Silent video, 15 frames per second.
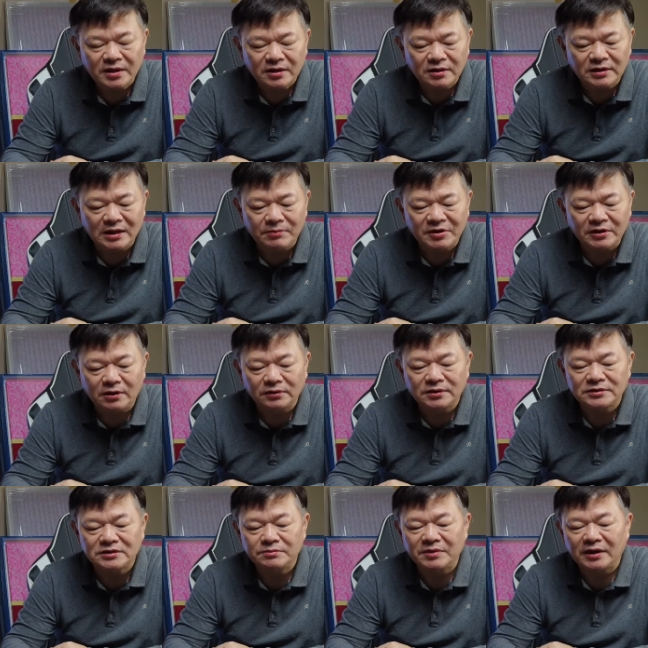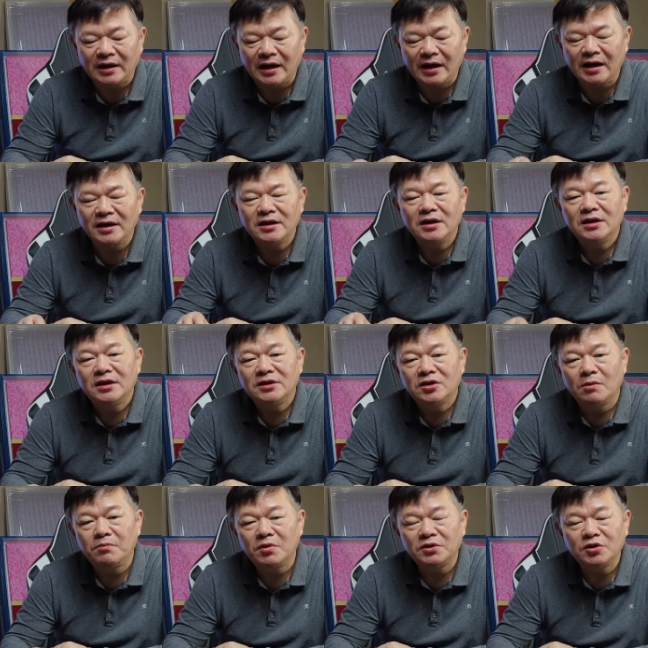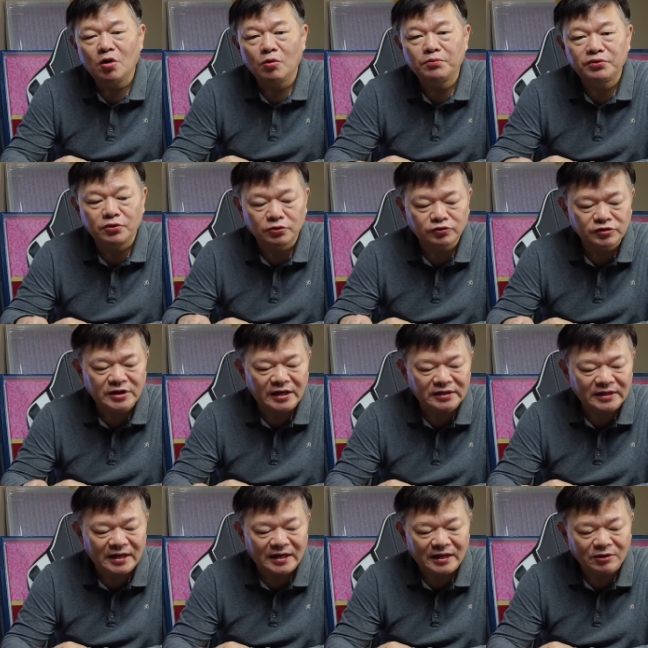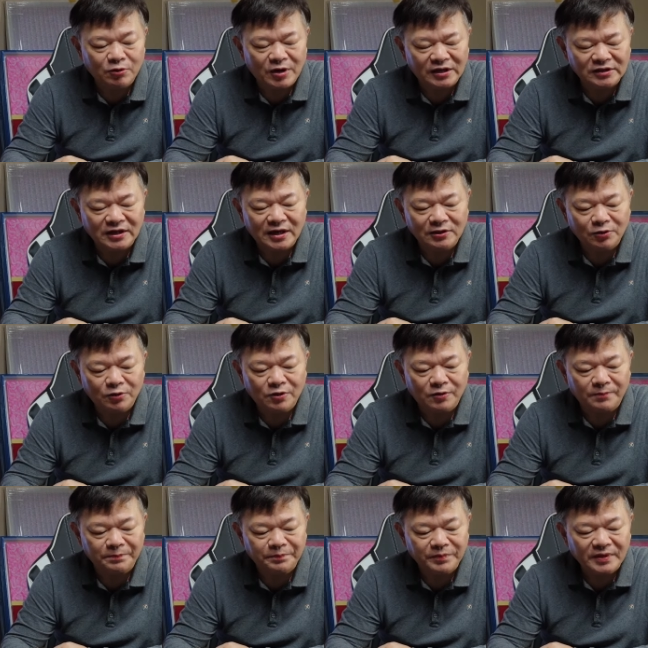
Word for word: 그러다 보니까 어떻습니까? 연복리5% 투자한다고 하더라도